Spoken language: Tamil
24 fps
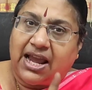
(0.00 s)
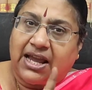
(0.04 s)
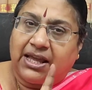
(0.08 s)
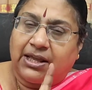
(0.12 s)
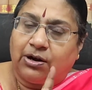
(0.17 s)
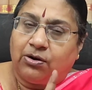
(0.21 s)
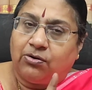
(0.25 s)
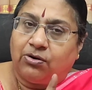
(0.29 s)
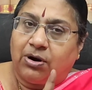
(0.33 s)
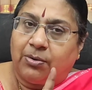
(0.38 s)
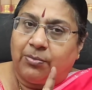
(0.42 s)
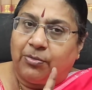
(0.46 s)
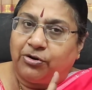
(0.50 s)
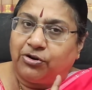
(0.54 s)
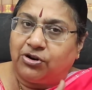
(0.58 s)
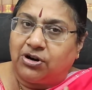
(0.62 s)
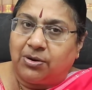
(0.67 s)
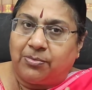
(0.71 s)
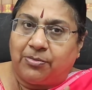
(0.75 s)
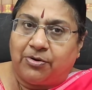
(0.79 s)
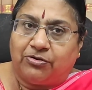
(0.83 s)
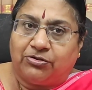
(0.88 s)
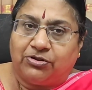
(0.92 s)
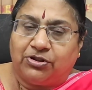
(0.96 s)
கேட்குறவங்க
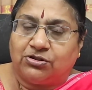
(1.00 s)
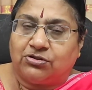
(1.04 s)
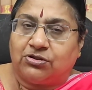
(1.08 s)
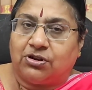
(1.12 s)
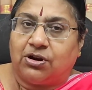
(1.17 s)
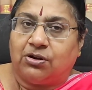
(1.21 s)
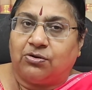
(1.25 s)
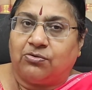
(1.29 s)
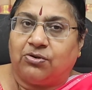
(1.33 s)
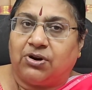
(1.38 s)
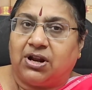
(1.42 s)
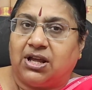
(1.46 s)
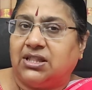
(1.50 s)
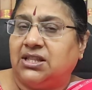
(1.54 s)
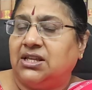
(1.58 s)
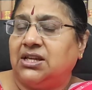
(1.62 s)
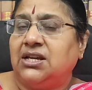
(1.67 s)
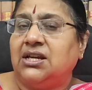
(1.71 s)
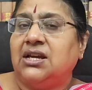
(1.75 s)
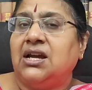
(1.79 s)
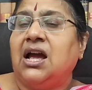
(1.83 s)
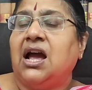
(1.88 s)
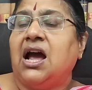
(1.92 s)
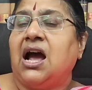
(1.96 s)
மட்டும் நம்ம வந்து சொல்லக்கூடாது